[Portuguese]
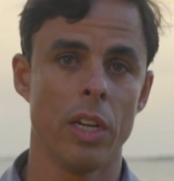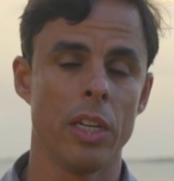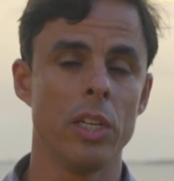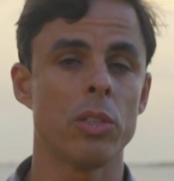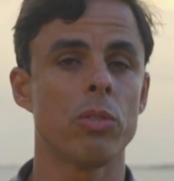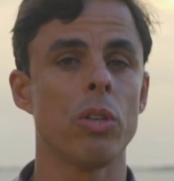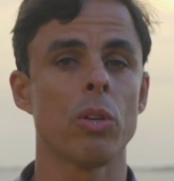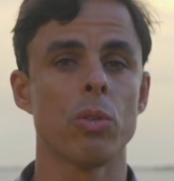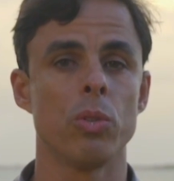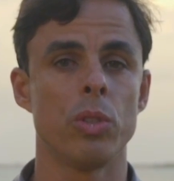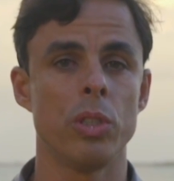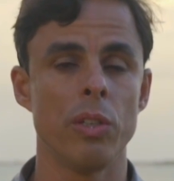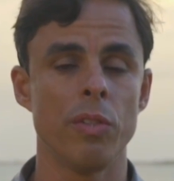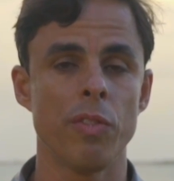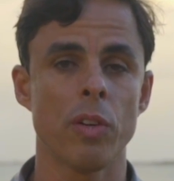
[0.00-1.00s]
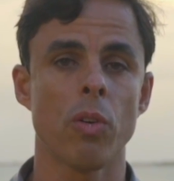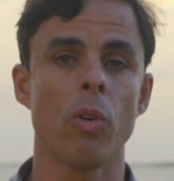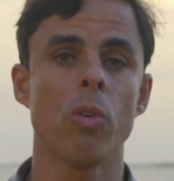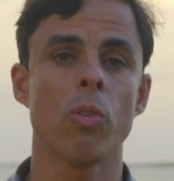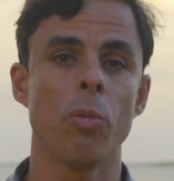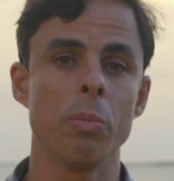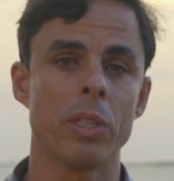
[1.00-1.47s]
E isso, inclusive,
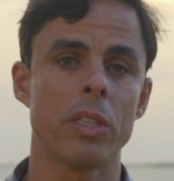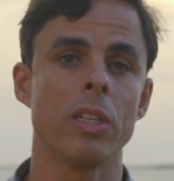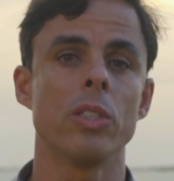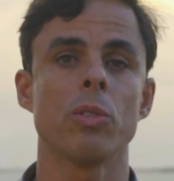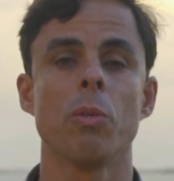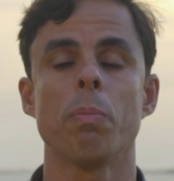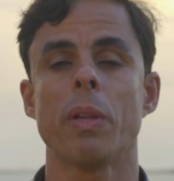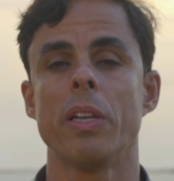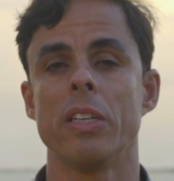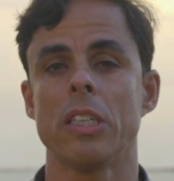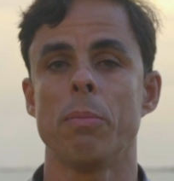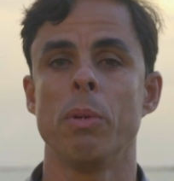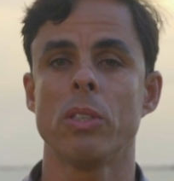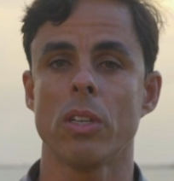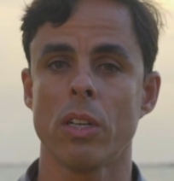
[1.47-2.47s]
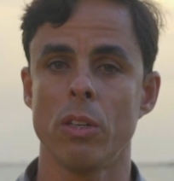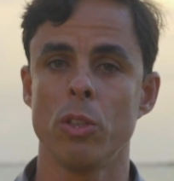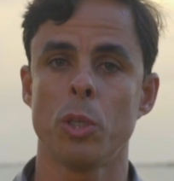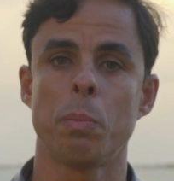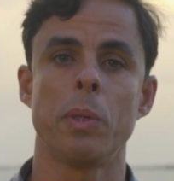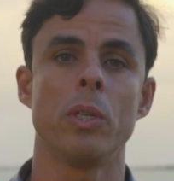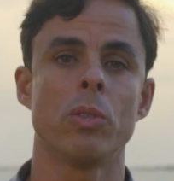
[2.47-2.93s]
concomitante com o planejamento aqui
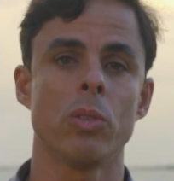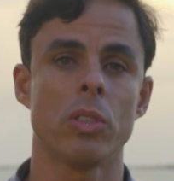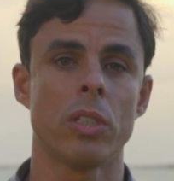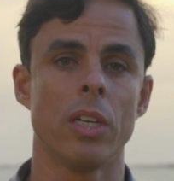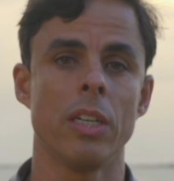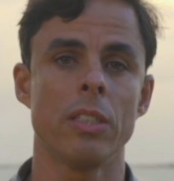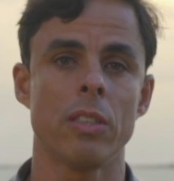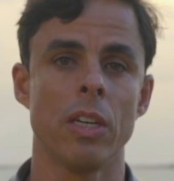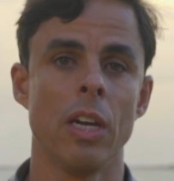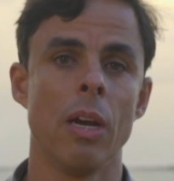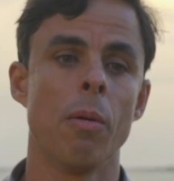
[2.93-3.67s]
do Espírito Santo,